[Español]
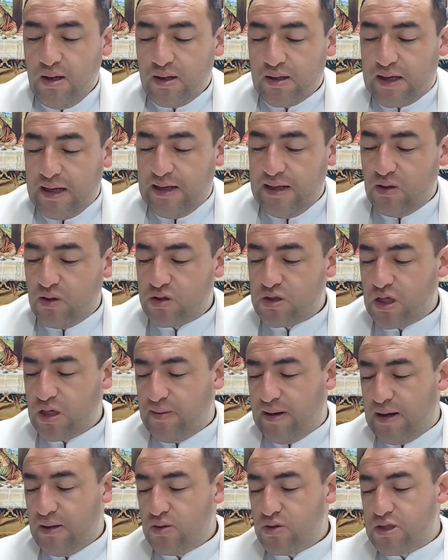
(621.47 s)
Queridos
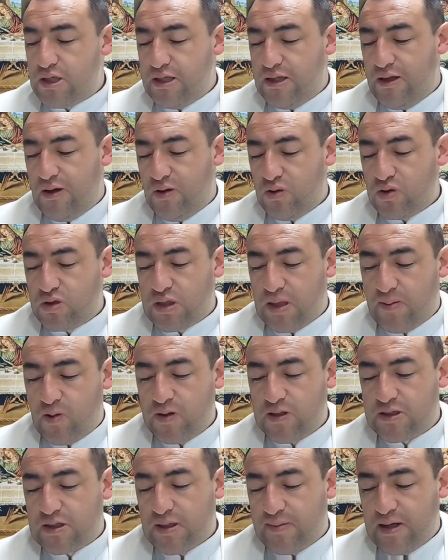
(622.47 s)
hermanos, si Dios nos amó
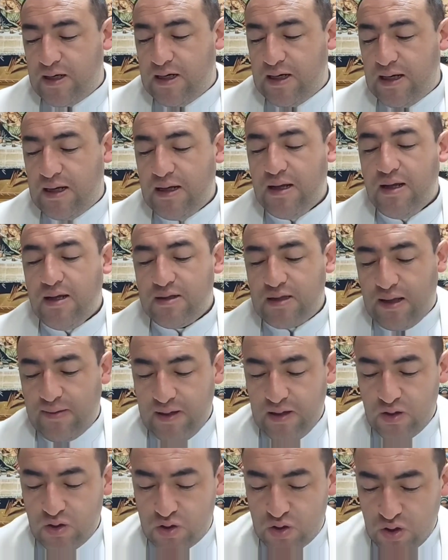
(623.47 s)
de esta manera,
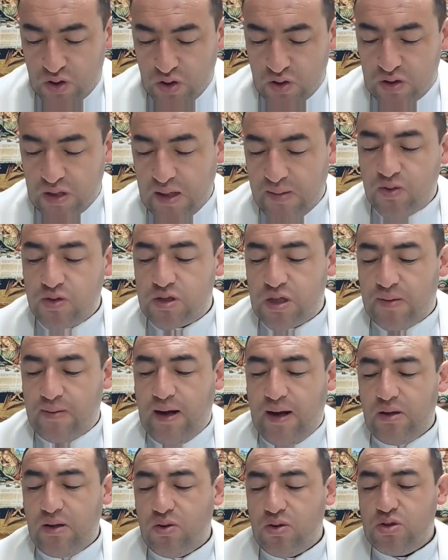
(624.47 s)
también nosotros debemos
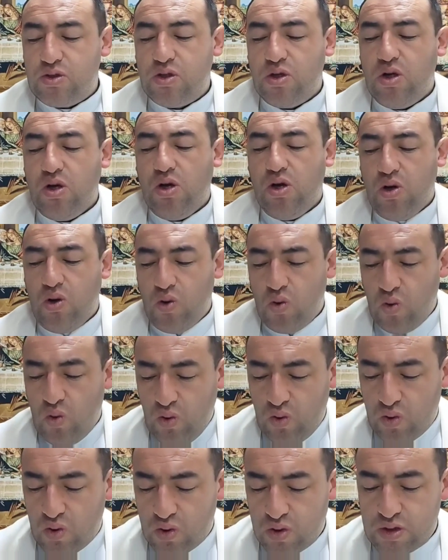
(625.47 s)
amarnos
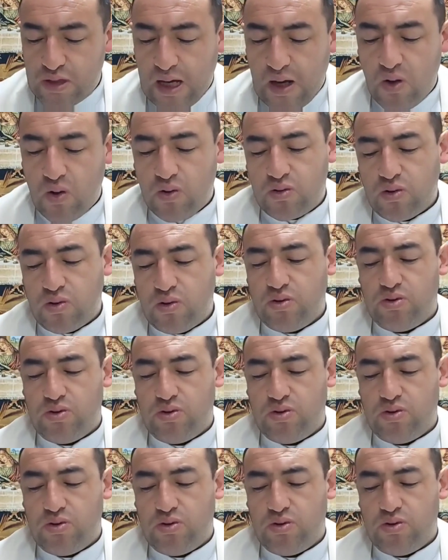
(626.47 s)
unos a otros.